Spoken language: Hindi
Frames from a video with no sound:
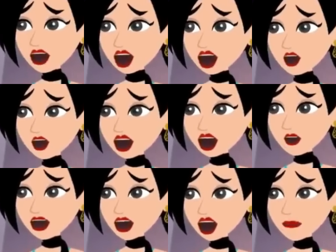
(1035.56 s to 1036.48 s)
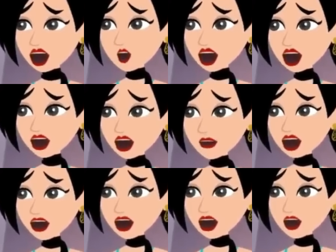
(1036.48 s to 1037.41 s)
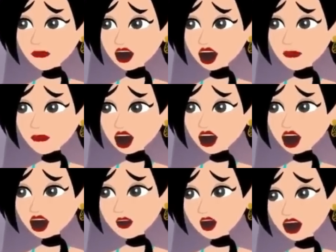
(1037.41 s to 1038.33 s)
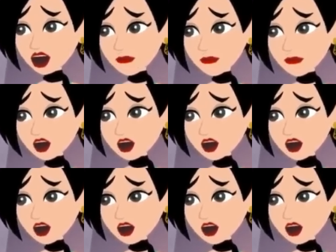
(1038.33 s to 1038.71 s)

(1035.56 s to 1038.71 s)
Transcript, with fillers: परी ने हमें सबक सिखाने के लिए ऐसा घर दिया